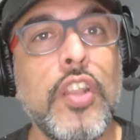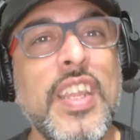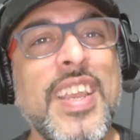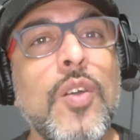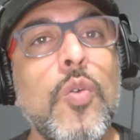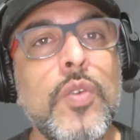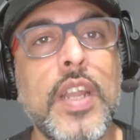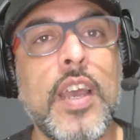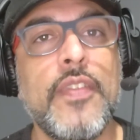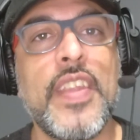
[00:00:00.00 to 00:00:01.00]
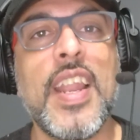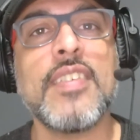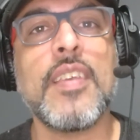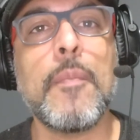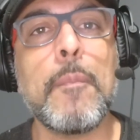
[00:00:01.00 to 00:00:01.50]
ninguna de
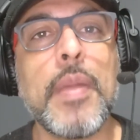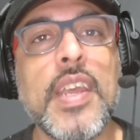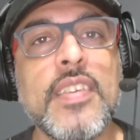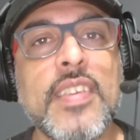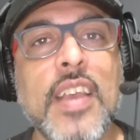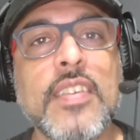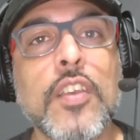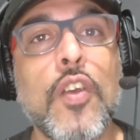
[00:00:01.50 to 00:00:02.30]
las empresas